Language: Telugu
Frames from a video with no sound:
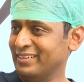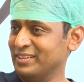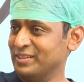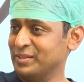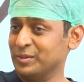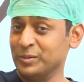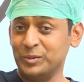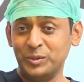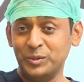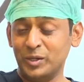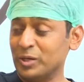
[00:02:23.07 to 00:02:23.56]

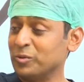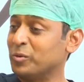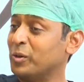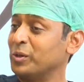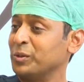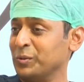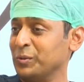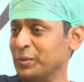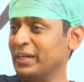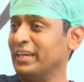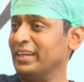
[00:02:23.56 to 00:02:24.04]
సో యు ఆర్
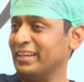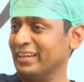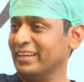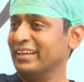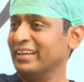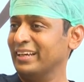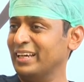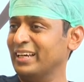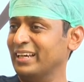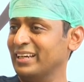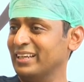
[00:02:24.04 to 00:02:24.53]
వాట్ యు ఈట్
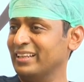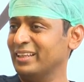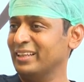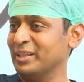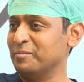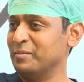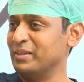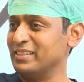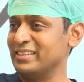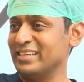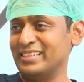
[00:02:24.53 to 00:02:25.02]
ద
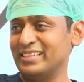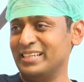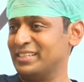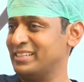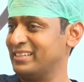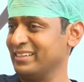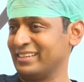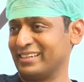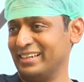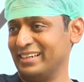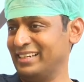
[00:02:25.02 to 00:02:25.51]
మెసేజ్
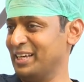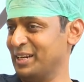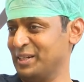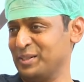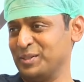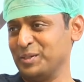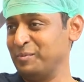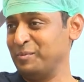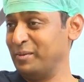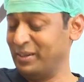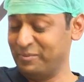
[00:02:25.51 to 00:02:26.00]
ఇస్ క్లియర్
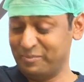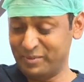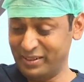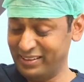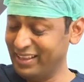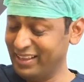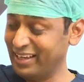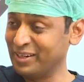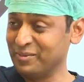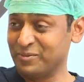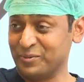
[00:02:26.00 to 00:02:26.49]
సో మీరు ఇప్పుడు
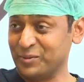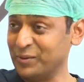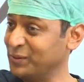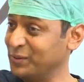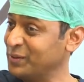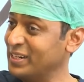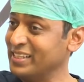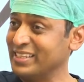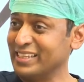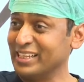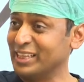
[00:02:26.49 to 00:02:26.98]
ఇందాక ఫుడ్
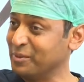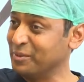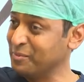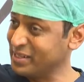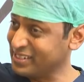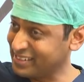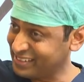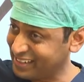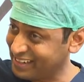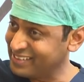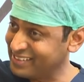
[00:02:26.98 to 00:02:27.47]
గురించి ఇంత
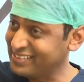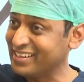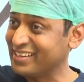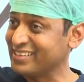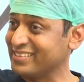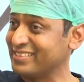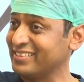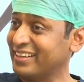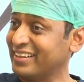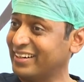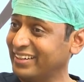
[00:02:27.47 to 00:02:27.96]
మీరు స్ట్రెస్
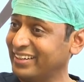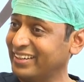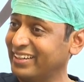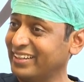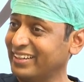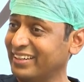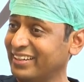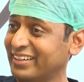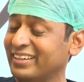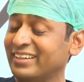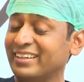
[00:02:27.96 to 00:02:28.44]

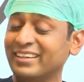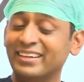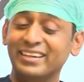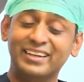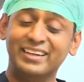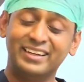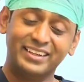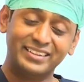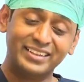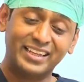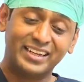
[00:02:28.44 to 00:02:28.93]
చేస్తున్నారంటే
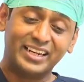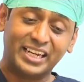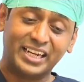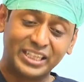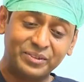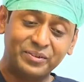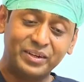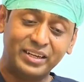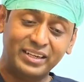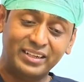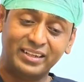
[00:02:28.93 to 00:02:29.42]
దాని
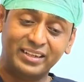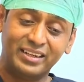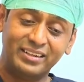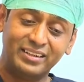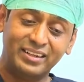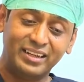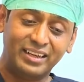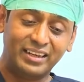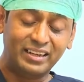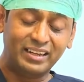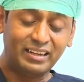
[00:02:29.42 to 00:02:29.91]
అర్థం ఏంటి
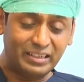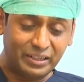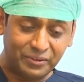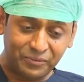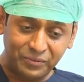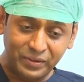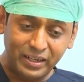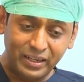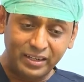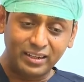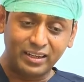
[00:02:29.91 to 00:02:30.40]
అంటే
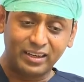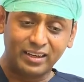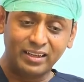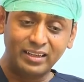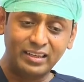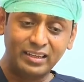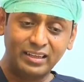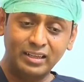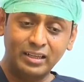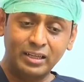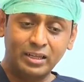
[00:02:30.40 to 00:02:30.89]
డెఫినెట్గా
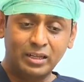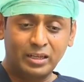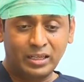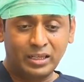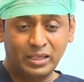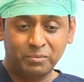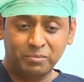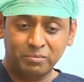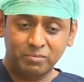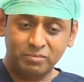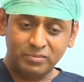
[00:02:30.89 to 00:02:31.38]

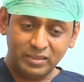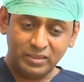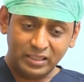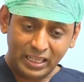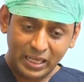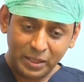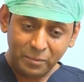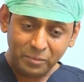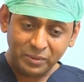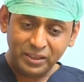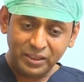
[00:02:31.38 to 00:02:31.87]

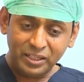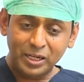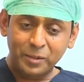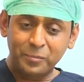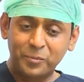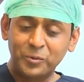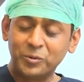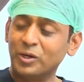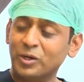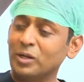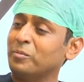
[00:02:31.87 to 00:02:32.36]
ఏం
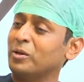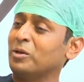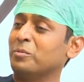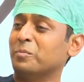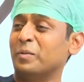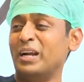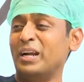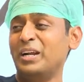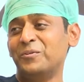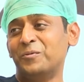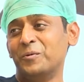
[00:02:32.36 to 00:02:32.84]
తిన్నప్పుడు కూడా మనం
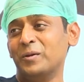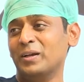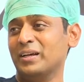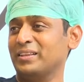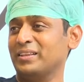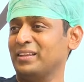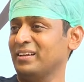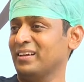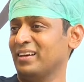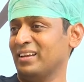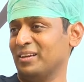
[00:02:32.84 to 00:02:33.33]
మైండ్ఫుల్గా
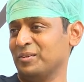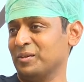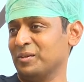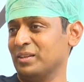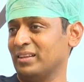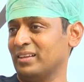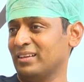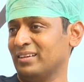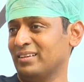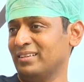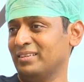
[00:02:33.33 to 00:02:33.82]
తినాలి కొంత